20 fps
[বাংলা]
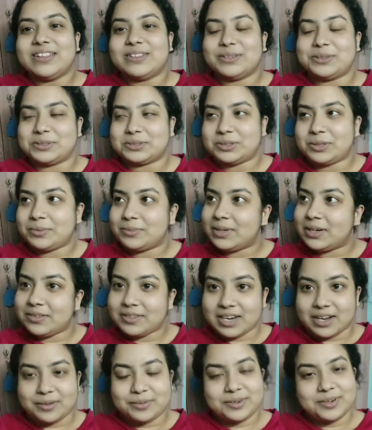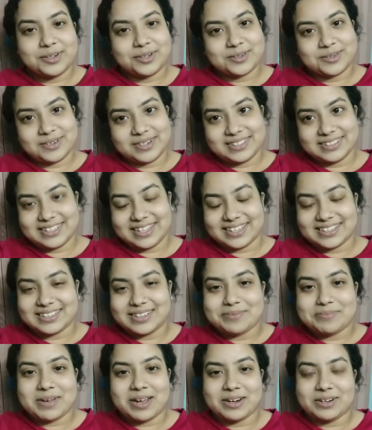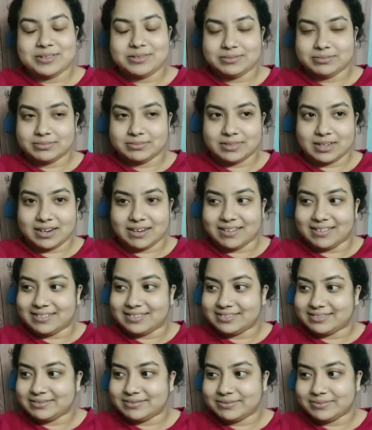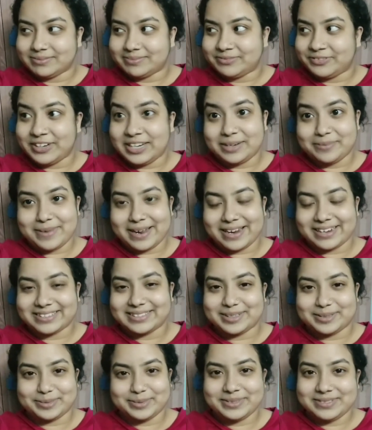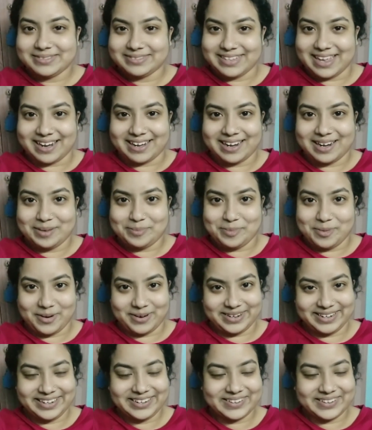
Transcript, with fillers: তো তোমরাও ডাউনলোড করে দেখতে পারো ফিডব্যাক দেবো দেখার পরে